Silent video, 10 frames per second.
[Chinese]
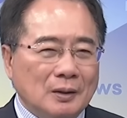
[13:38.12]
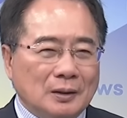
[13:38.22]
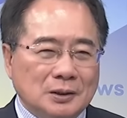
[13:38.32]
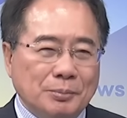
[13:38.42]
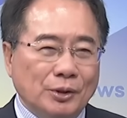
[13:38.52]

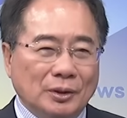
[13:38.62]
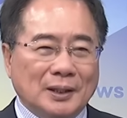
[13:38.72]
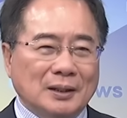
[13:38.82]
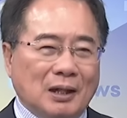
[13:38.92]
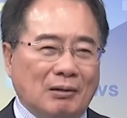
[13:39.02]
但是没有人
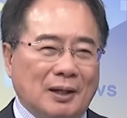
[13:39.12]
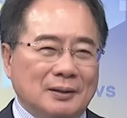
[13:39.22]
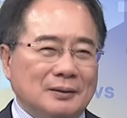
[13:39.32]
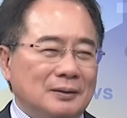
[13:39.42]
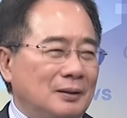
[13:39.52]
看到啊，
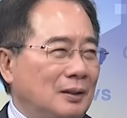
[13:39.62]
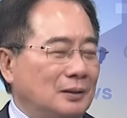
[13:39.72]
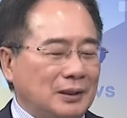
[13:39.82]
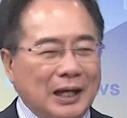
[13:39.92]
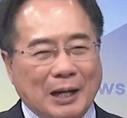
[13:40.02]
嗯，
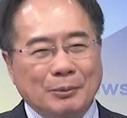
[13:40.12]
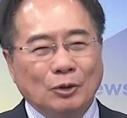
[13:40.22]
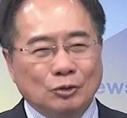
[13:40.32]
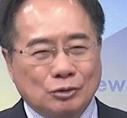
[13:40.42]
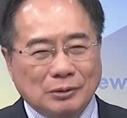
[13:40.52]
他也还没
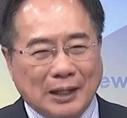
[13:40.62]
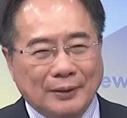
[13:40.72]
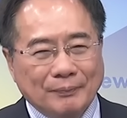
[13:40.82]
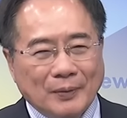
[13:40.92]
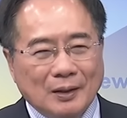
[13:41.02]
弄出
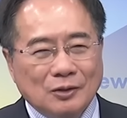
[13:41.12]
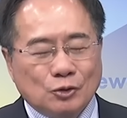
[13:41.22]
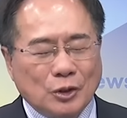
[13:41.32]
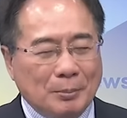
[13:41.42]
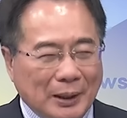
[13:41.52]
来，
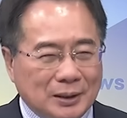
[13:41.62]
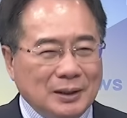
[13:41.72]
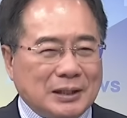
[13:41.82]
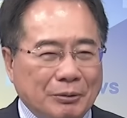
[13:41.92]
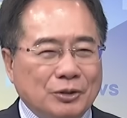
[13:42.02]
所以媒
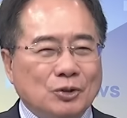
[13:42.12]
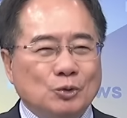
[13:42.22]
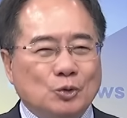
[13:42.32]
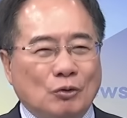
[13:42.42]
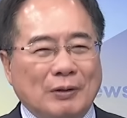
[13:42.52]
体才会有这
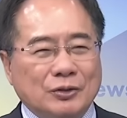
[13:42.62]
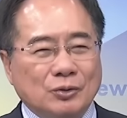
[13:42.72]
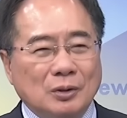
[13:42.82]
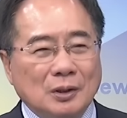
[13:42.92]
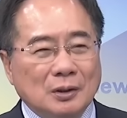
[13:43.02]
种说法
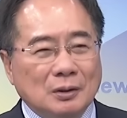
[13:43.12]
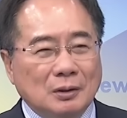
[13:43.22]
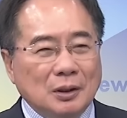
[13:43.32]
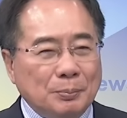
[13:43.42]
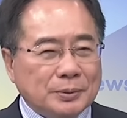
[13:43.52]
说，
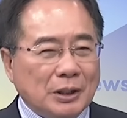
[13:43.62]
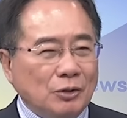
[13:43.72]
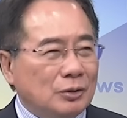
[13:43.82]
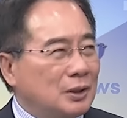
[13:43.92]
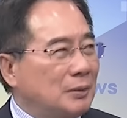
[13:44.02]
你不是才
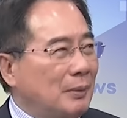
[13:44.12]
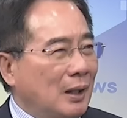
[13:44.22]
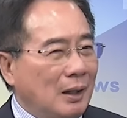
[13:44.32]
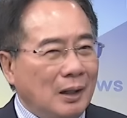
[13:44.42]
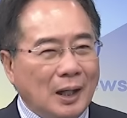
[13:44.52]
六个人
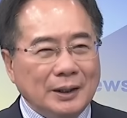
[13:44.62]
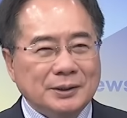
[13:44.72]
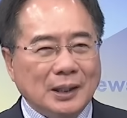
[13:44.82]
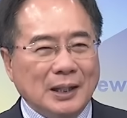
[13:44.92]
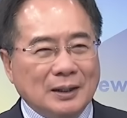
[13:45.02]
吗？啊，一
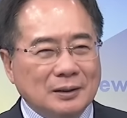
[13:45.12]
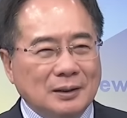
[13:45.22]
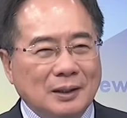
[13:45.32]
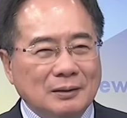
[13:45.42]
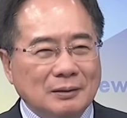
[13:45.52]
架两个
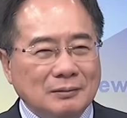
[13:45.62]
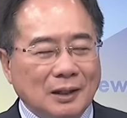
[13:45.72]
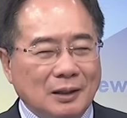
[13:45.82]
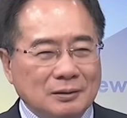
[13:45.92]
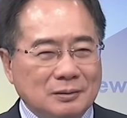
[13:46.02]
人，
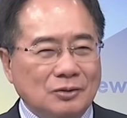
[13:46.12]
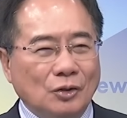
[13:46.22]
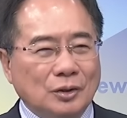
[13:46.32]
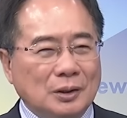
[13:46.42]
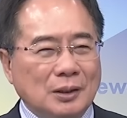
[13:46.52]
那
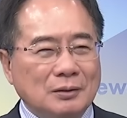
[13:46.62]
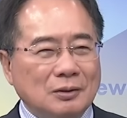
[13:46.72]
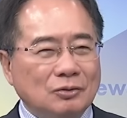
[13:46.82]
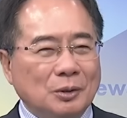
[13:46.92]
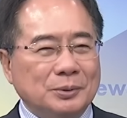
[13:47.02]
六个人，
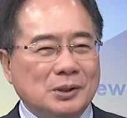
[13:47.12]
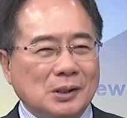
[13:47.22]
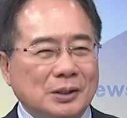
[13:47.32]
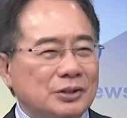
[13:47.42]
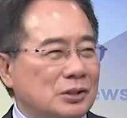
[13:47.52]
对不起
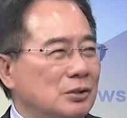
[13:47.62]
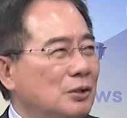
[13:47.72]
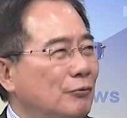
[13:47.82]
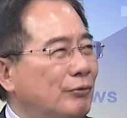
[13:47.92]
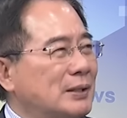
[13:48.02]
啊，你只能
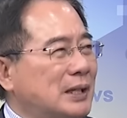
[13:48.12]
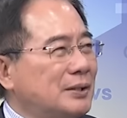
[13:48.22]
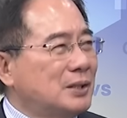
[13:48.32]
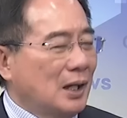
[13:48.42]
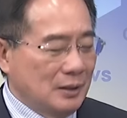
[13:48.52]
飞
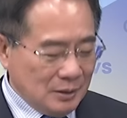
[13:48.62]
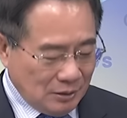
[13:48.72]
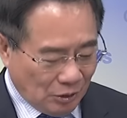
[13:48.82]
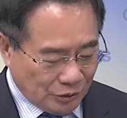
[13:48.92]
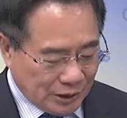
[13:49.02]
三架，
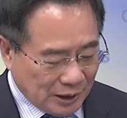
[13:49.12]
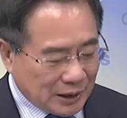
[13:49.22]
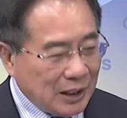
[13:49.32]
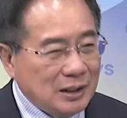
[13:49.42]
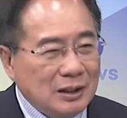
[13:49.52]
那我现在
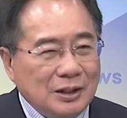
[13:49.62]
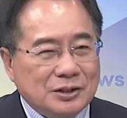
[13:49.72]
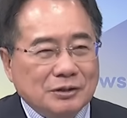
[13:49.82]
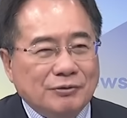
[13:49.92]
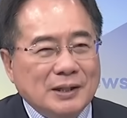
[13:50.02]
给你呢，你
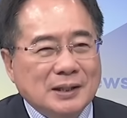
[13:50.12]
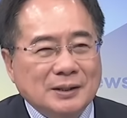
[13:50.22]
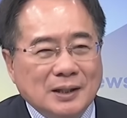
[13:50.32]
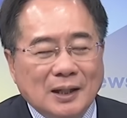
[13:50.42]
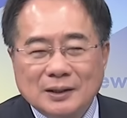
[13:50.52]
只能飞
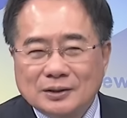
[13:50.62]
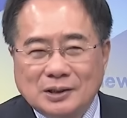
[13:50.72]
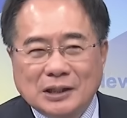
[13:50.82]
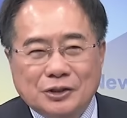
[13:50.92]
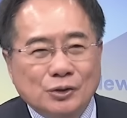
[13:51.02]
三架，
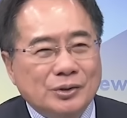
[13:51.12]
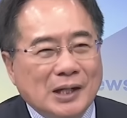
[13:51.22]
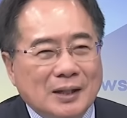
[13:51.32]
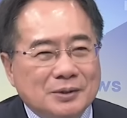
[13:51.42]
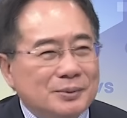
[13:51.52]
其他休
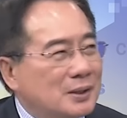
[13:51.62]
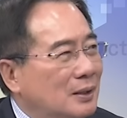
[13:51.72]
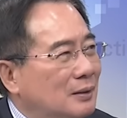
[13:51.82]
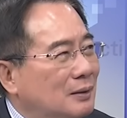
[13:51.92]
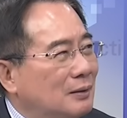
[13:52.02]
假是不是？
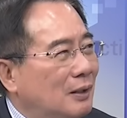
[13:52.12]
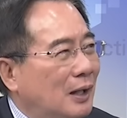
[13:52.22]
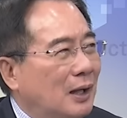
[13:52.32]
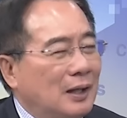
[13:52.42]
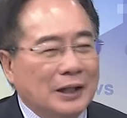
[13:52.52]

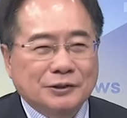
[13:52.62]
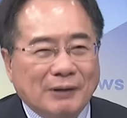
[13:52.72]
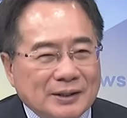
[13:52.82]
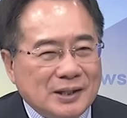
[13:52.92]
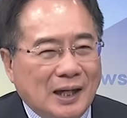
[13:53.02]
啊，还是
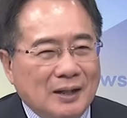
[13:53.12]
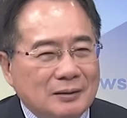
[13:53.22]
放假？